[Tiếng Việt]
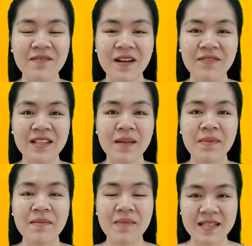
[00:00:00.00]
và
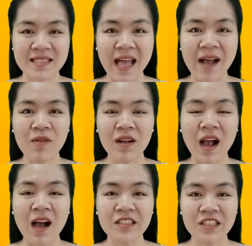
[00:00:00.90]
vitamin B sáu
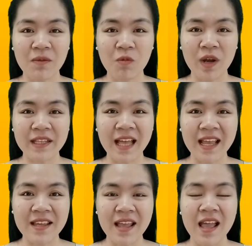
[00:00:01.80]
có trong khoai
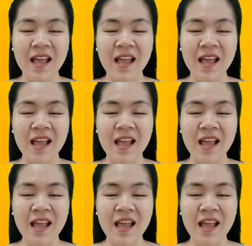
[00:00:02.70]
tây.